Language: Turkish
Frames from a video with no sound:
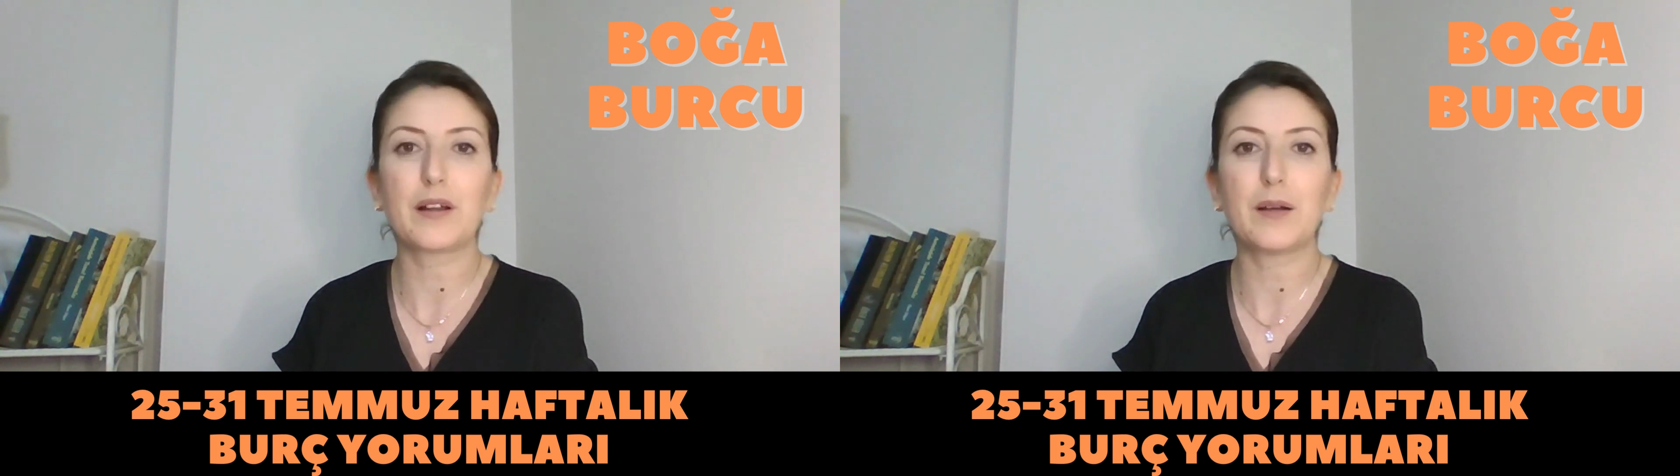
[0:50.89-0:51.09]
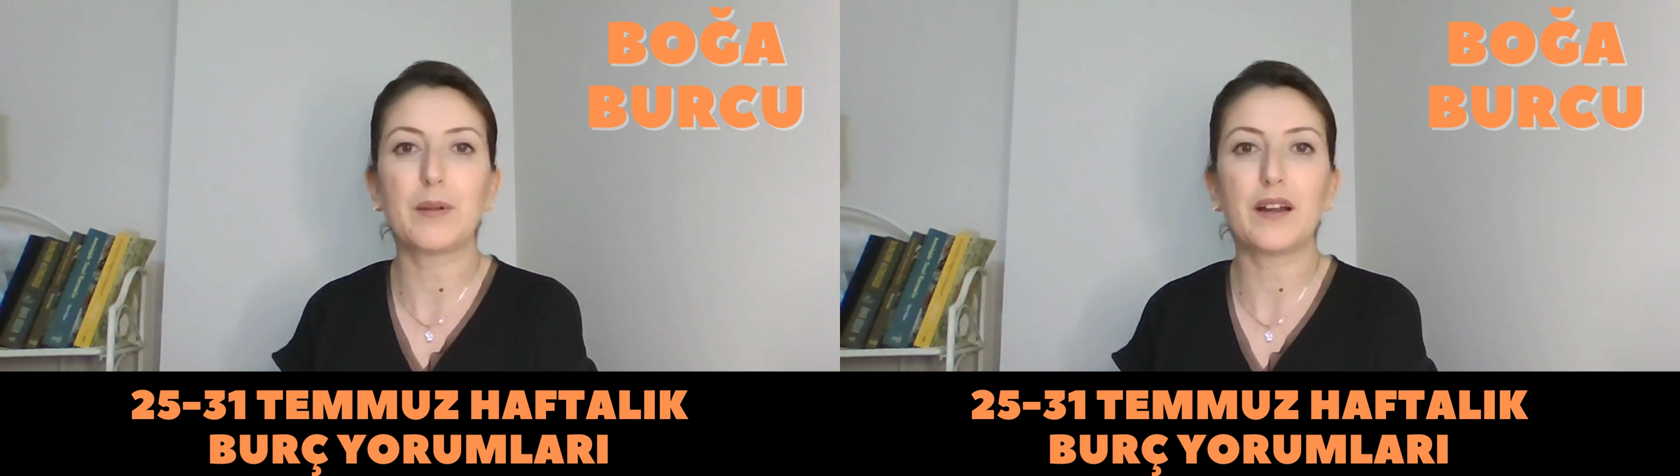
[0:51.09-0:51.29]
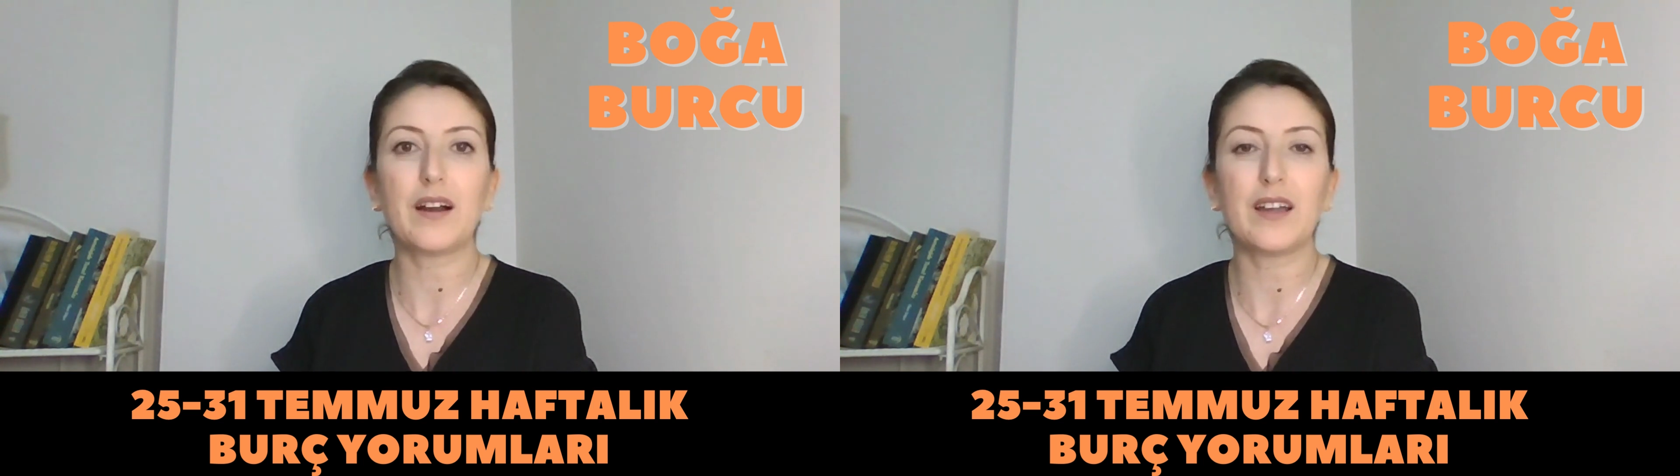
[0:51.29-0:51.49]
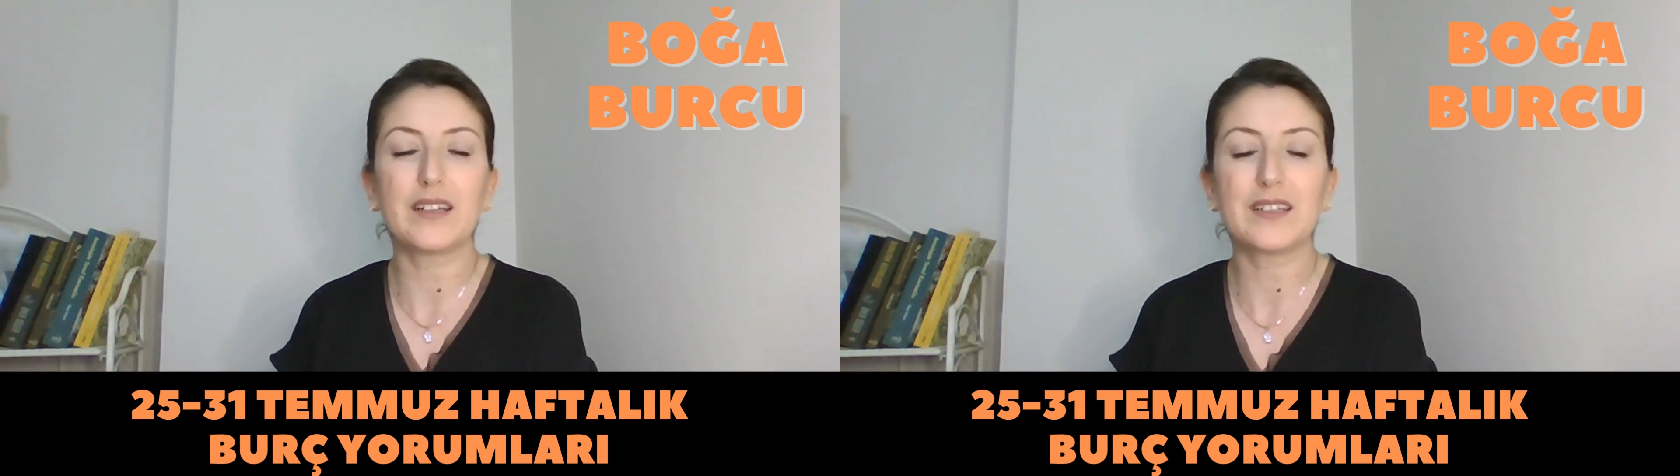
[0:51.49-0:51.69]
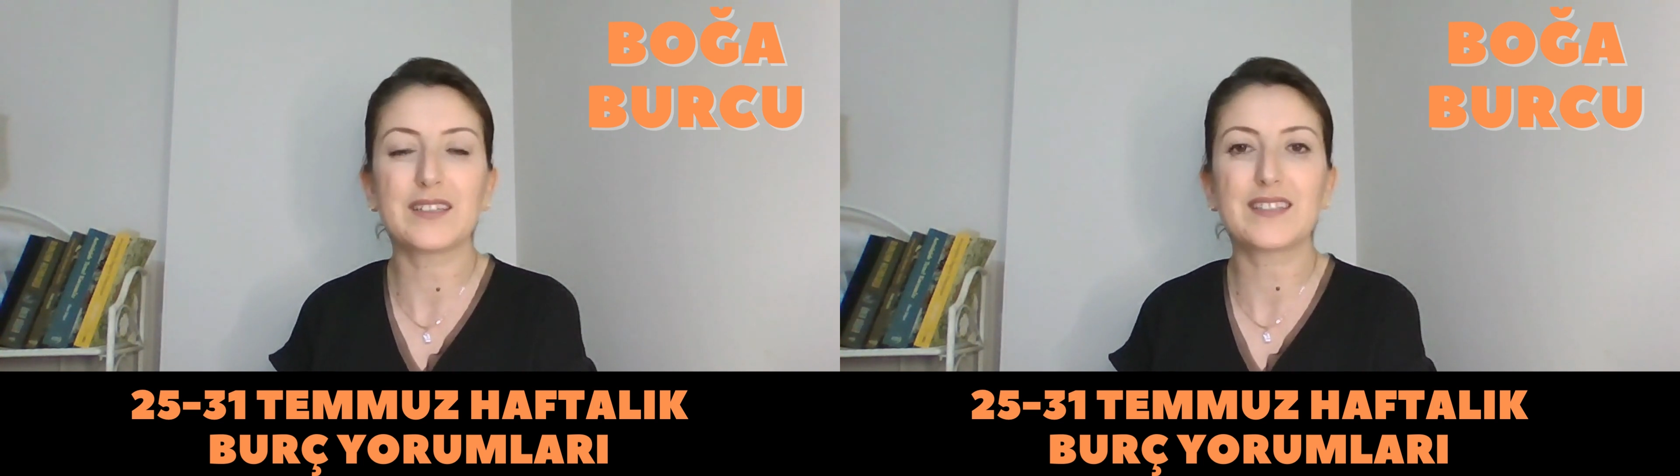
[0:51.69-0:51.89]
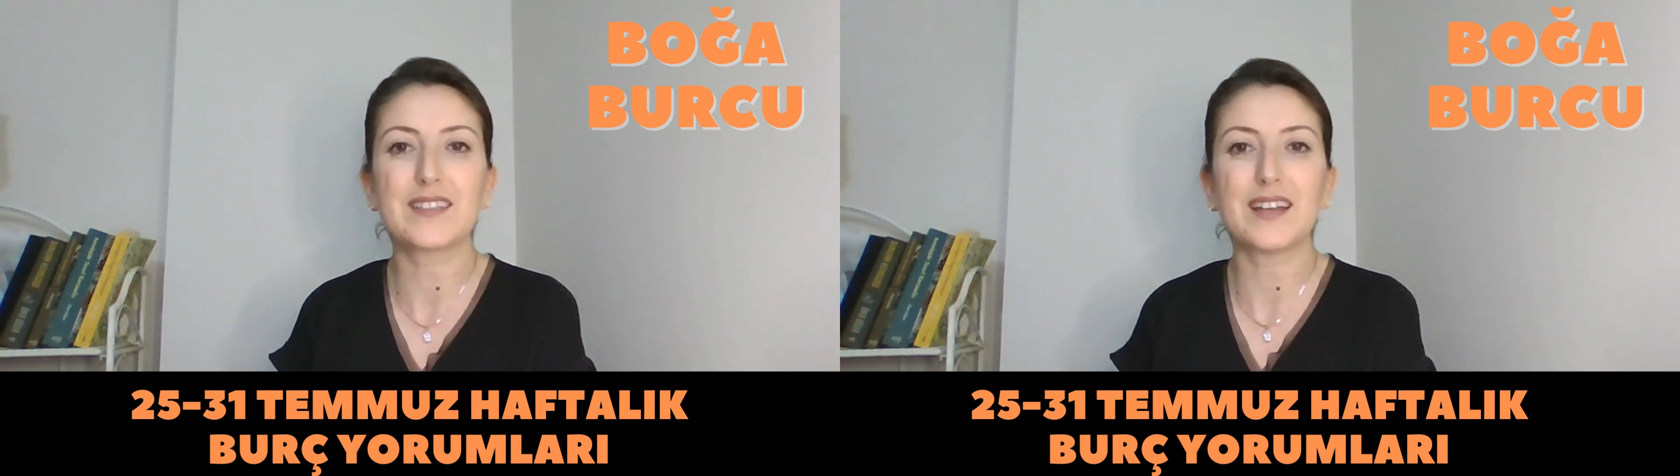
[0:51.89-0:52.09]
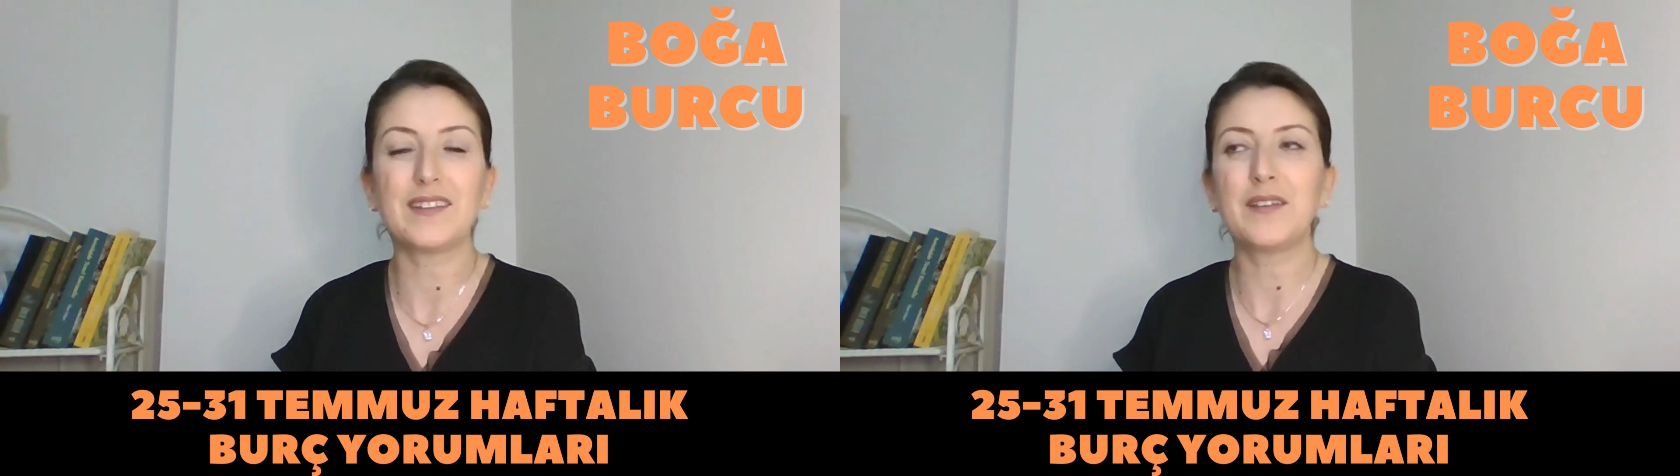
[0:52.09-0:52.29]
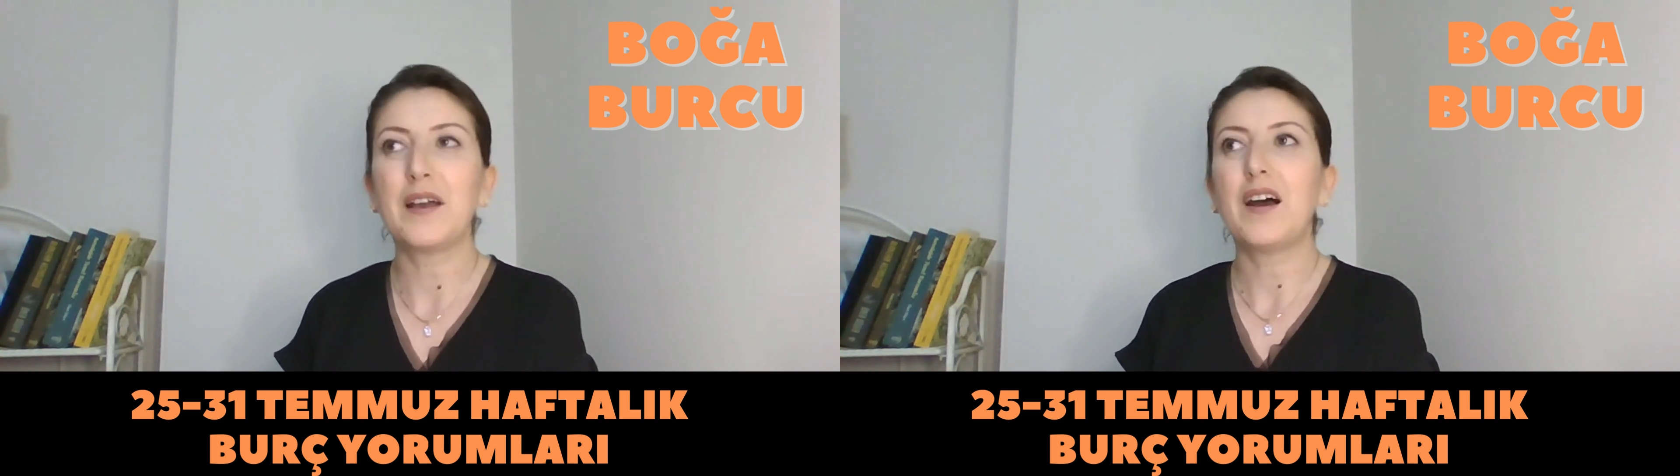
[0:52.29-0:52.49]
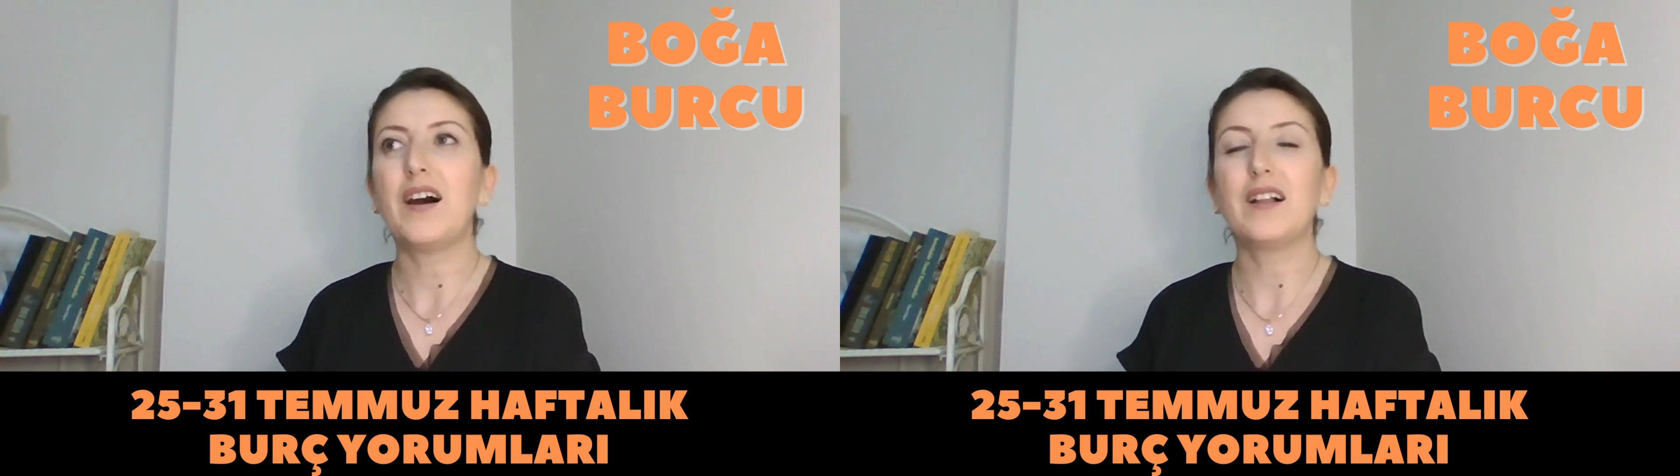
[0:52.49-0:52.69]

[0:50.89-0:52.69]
beraber ailenizden